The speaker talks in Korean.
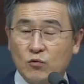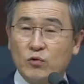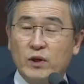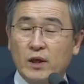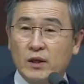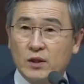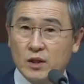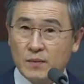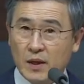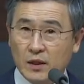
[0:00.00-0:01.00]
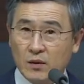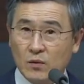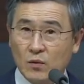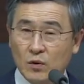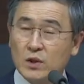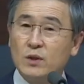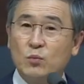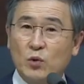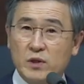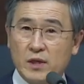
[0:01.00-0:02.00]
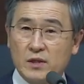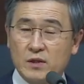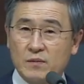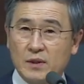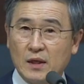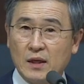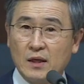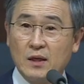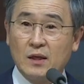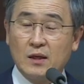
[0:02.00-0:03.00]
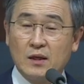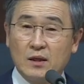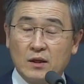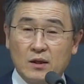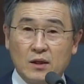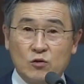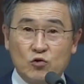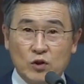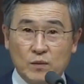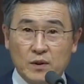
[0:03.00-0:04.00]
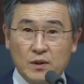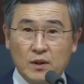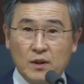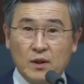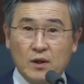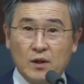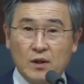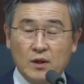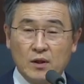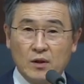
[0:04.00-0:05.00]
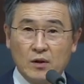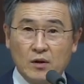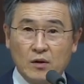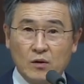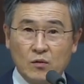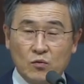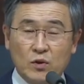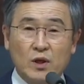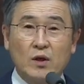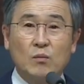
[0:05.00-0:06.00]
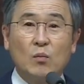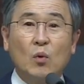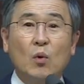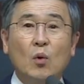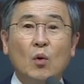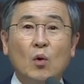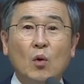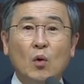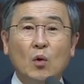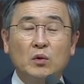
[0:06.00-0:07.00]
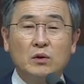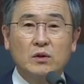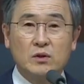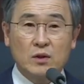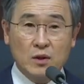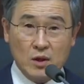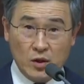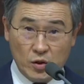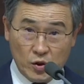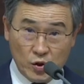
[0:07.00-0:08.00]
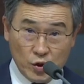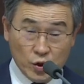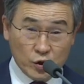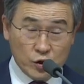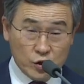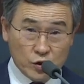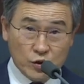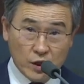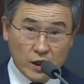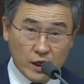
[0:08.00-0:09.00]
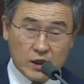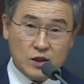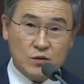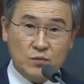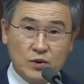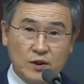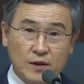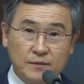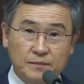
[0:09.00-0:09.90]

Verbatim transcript: 우리에게는 희망이 없고 길이 보이지 않습니다. 그러나 주님은 우리의 모든 것을 역전되게 하시는 분입니다.